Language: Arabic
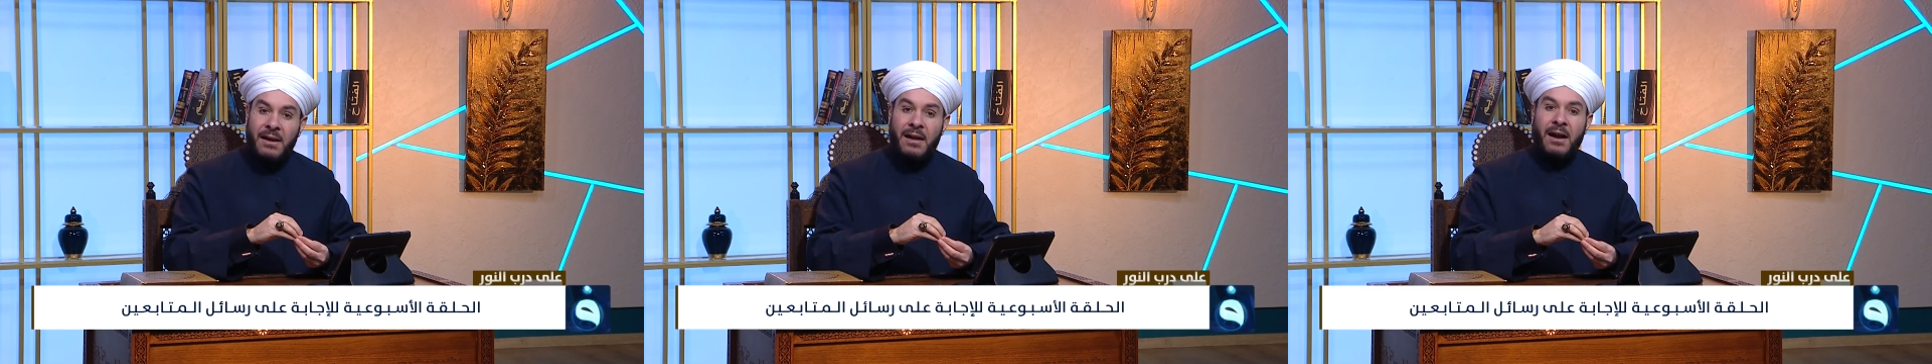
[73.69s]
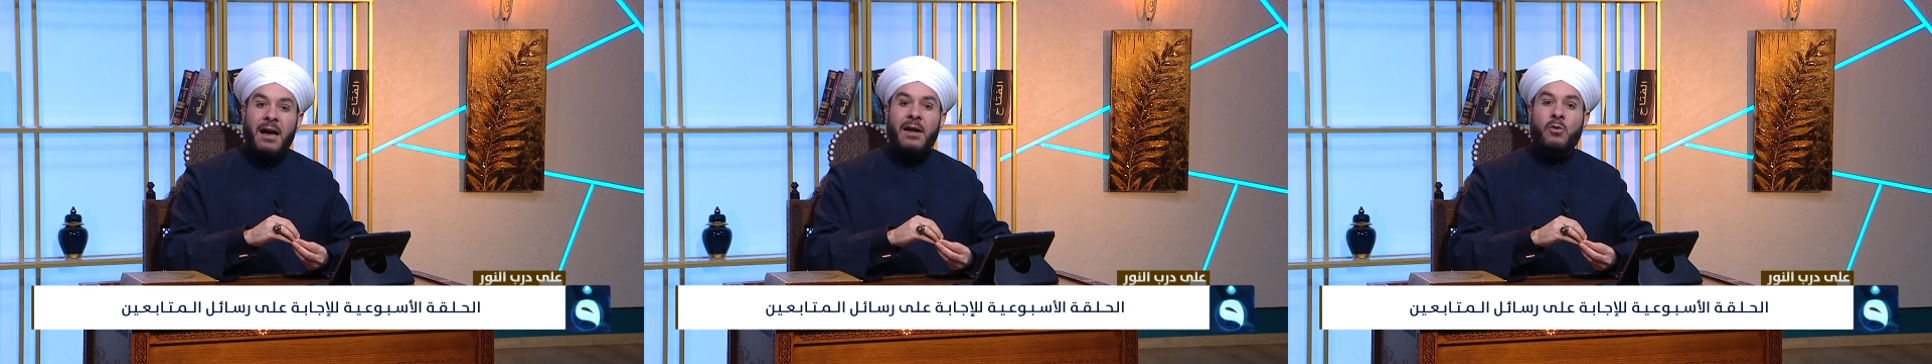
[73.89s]

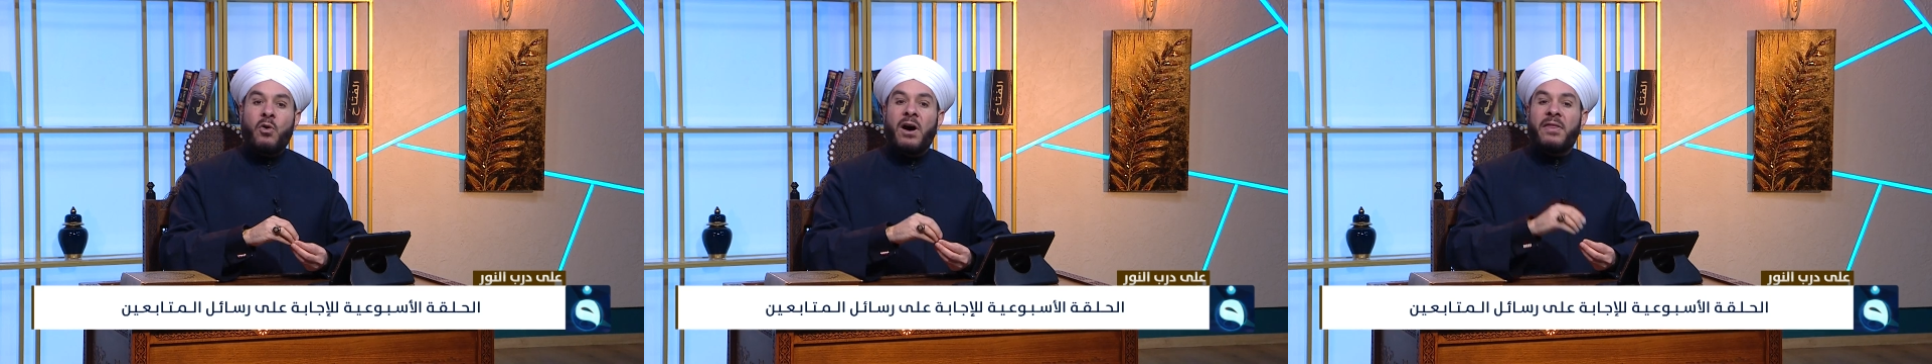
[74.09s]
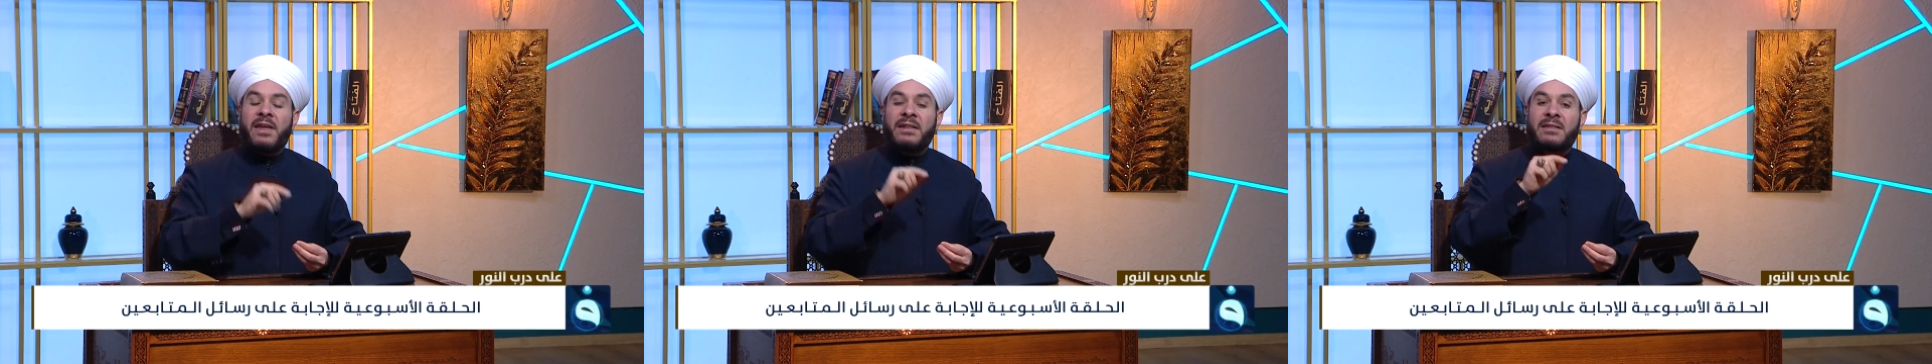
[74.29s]
قالوا
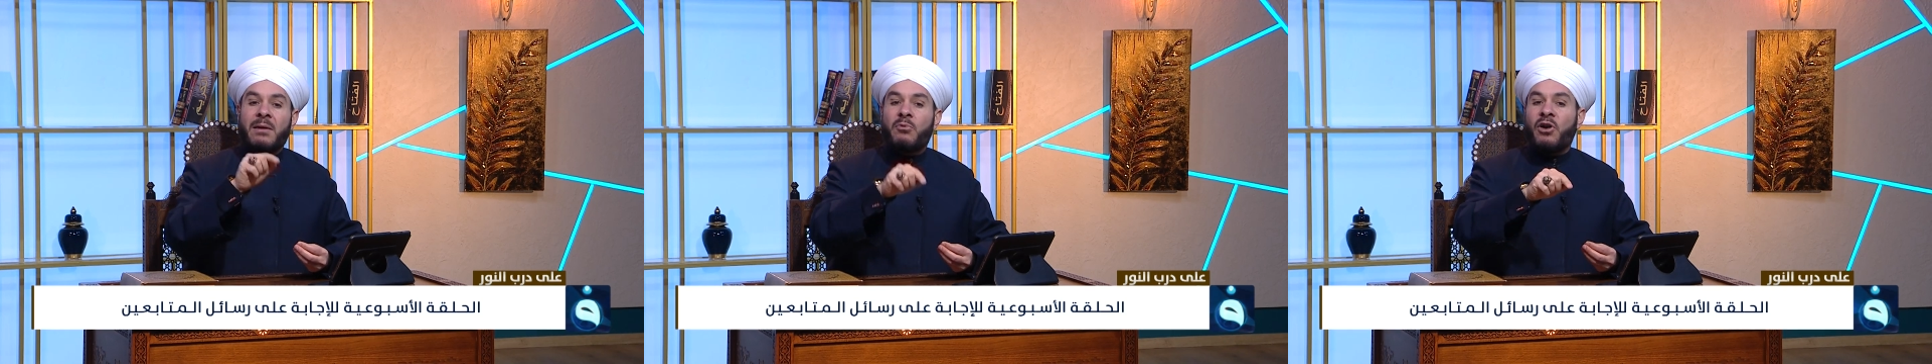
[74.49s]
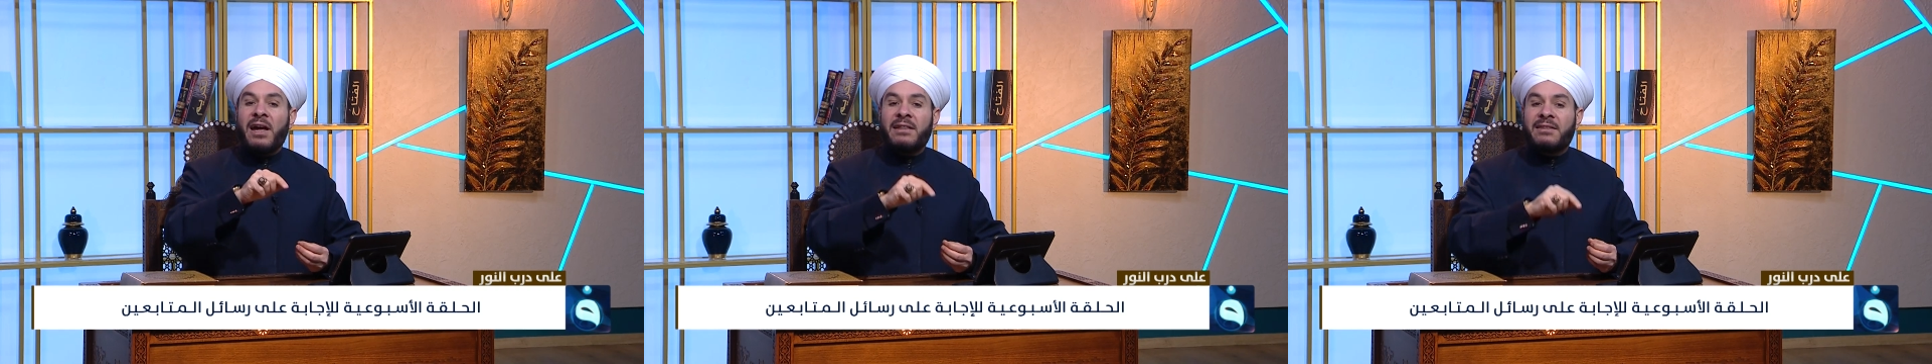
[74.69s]
هذا
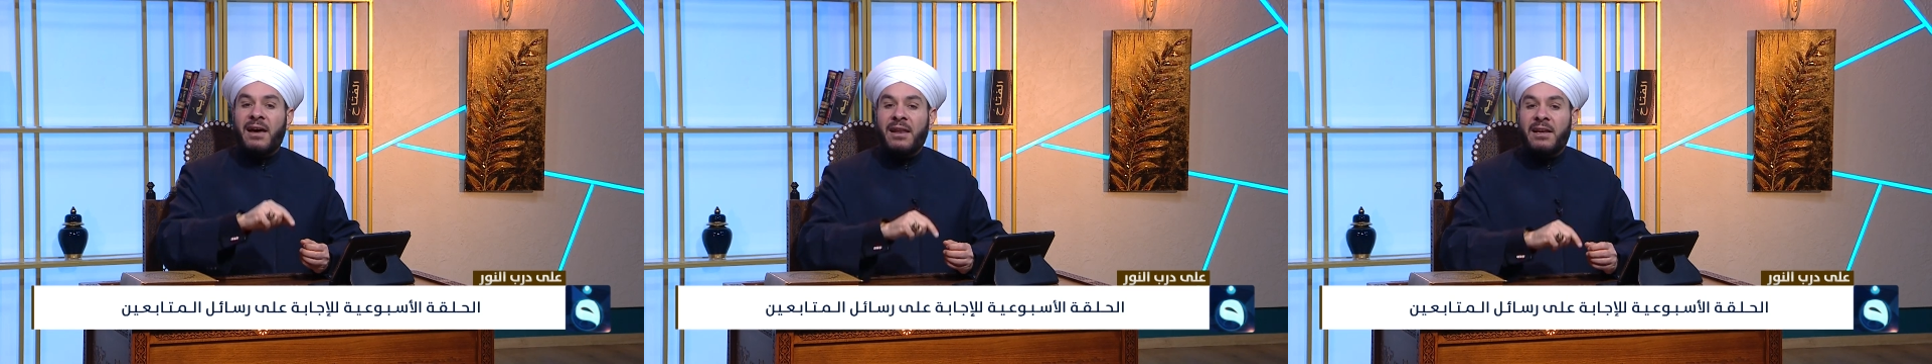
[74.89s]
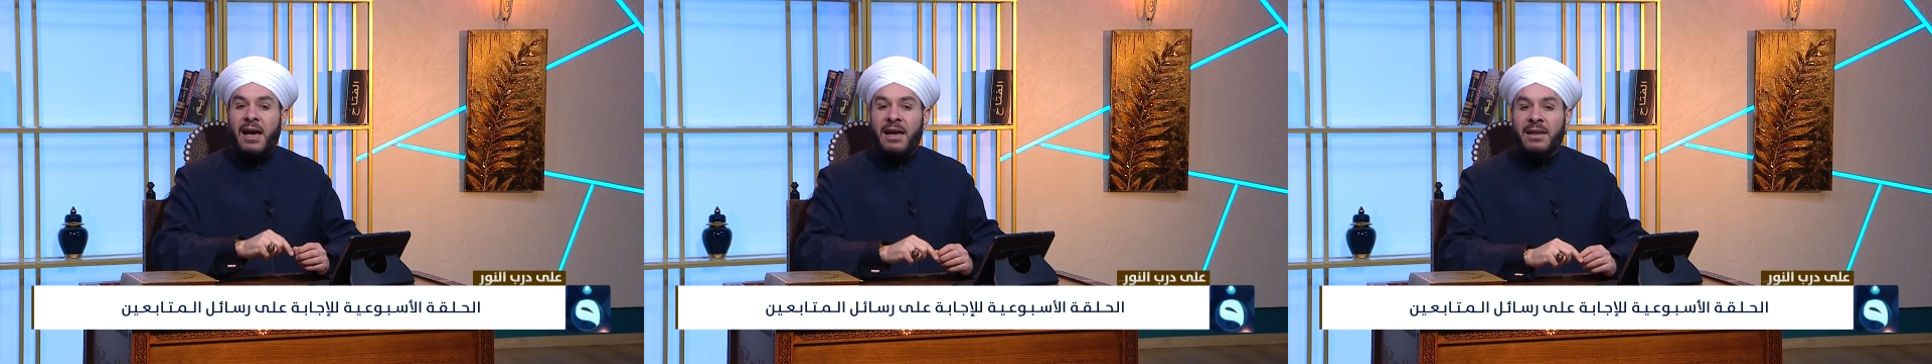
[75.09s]
ينطبق حتى
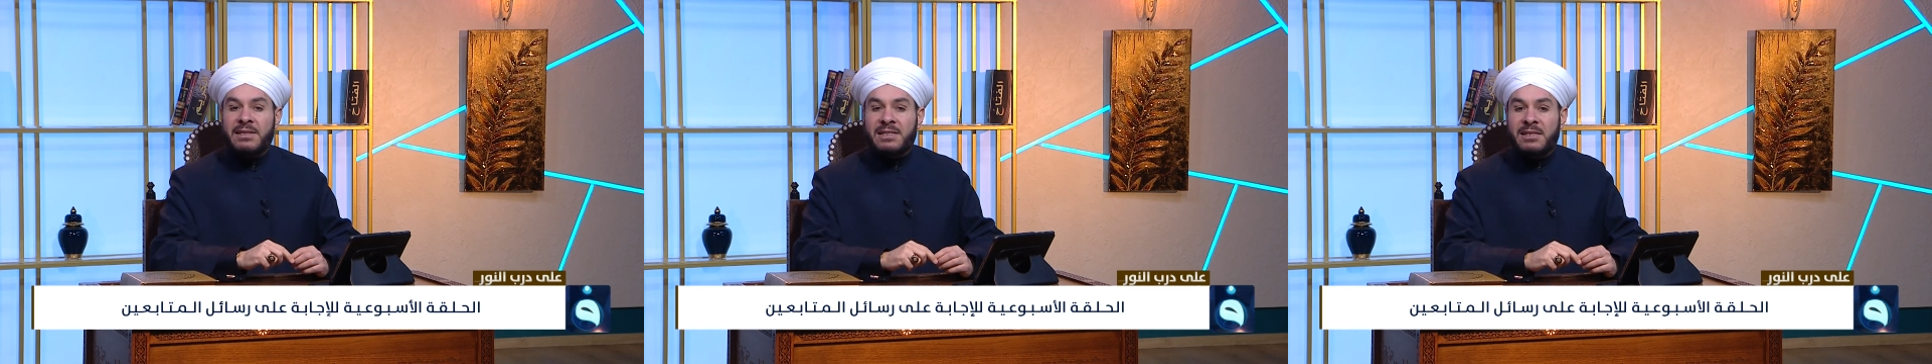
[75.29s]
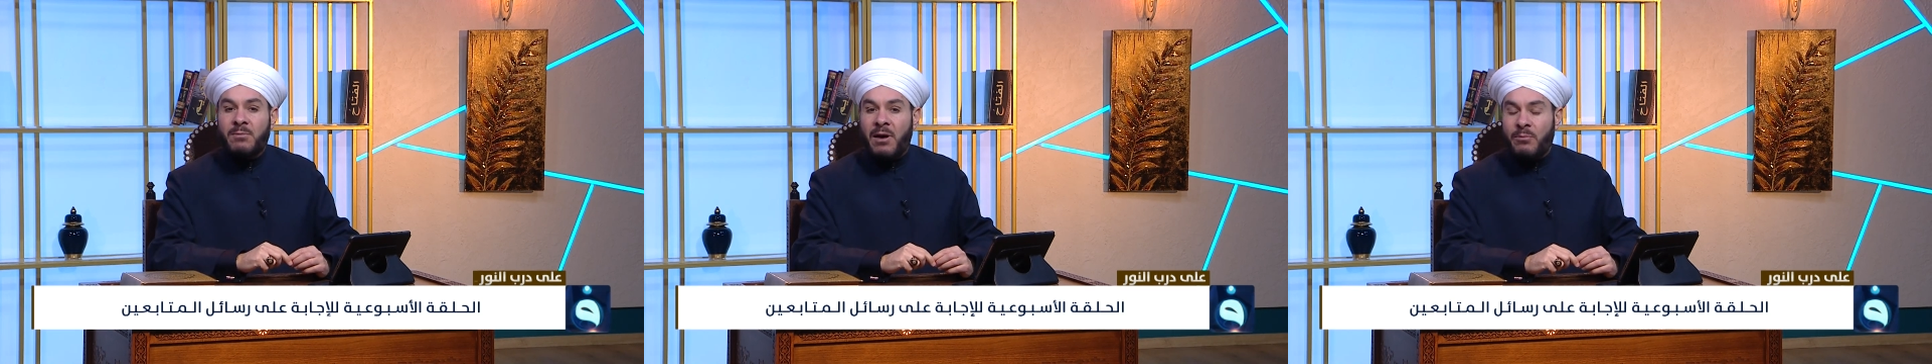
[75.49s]
على
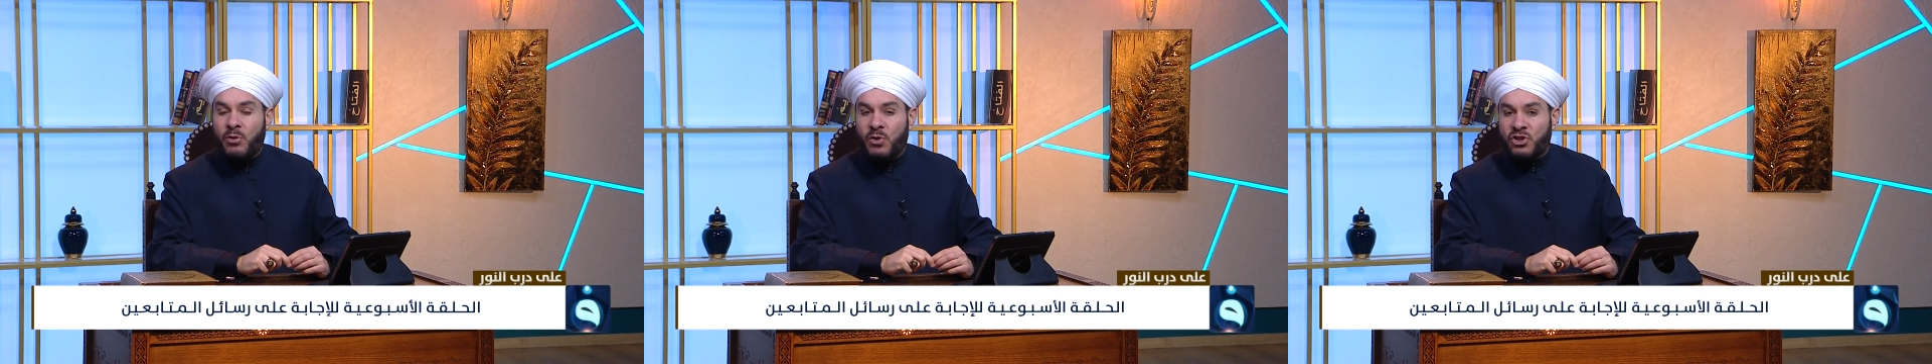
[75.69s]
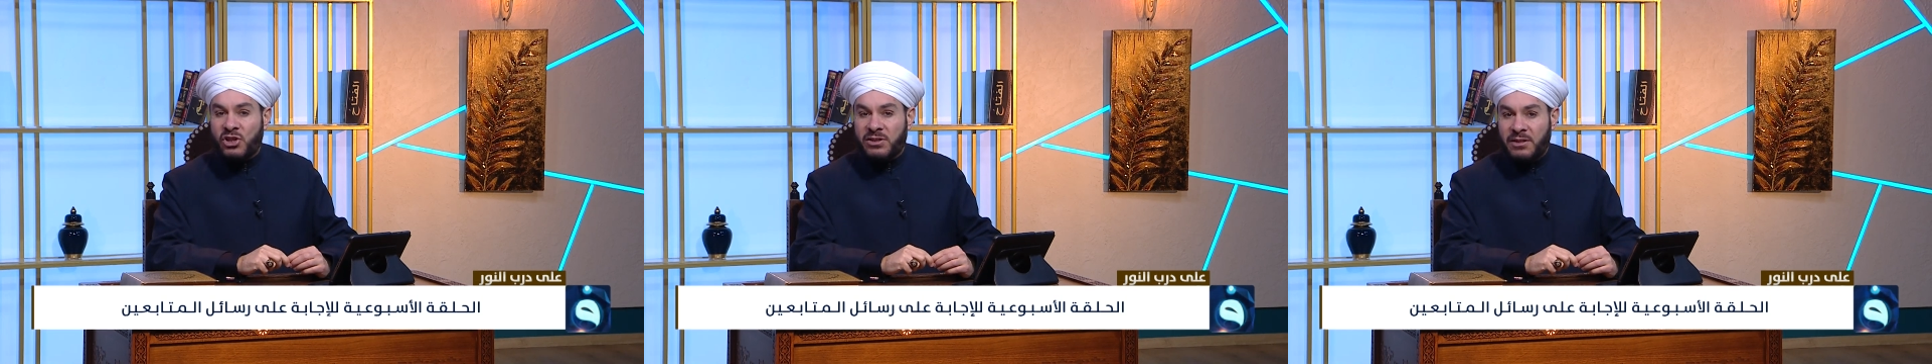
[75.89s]
السباب
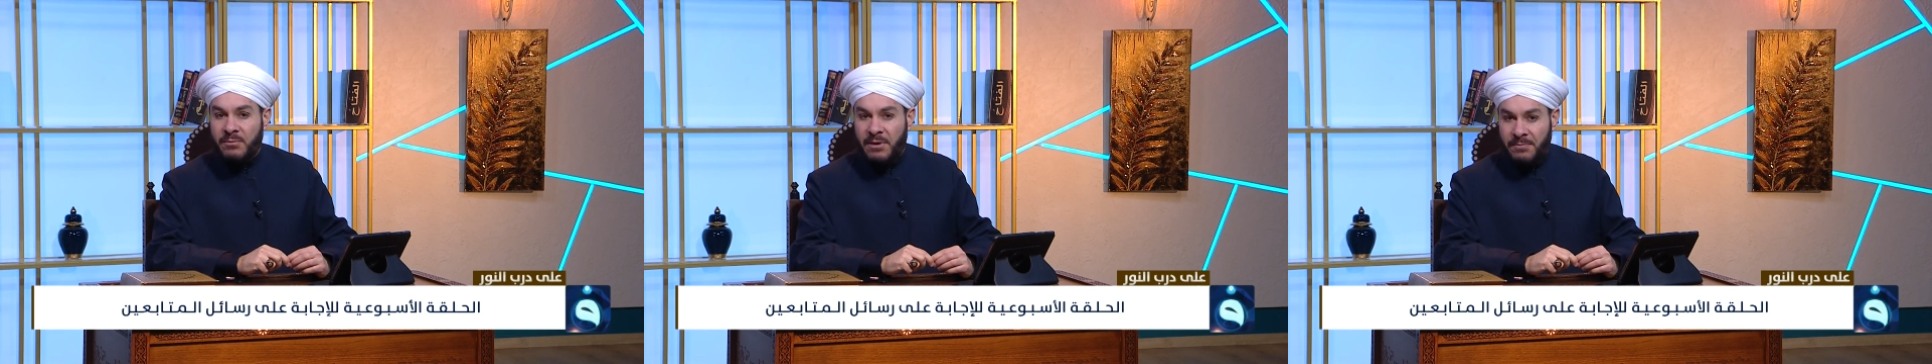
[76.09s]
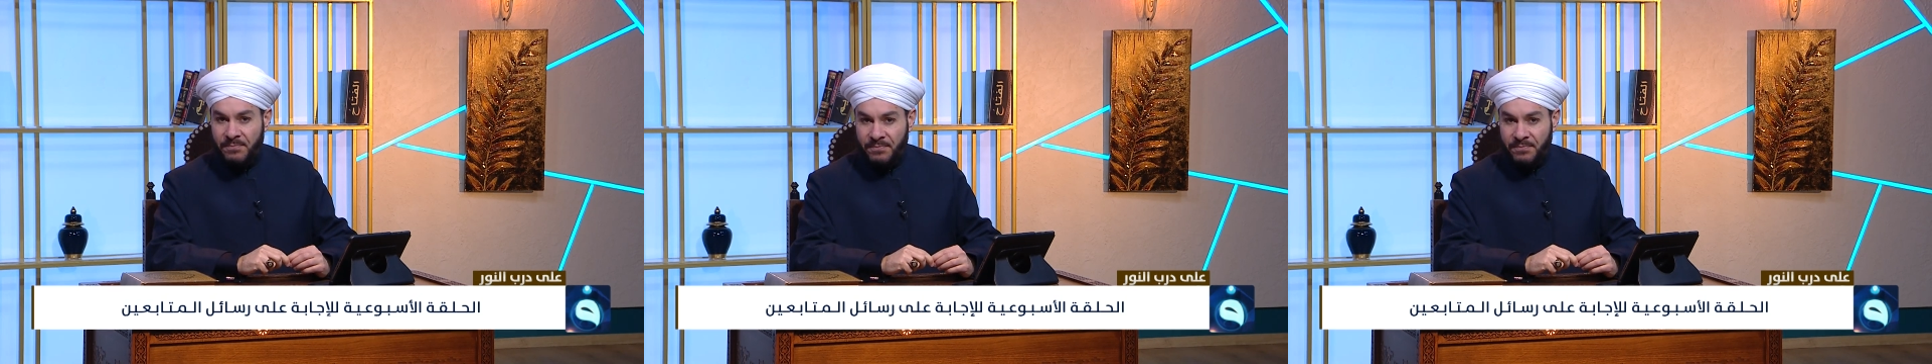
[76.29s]
والشتيمة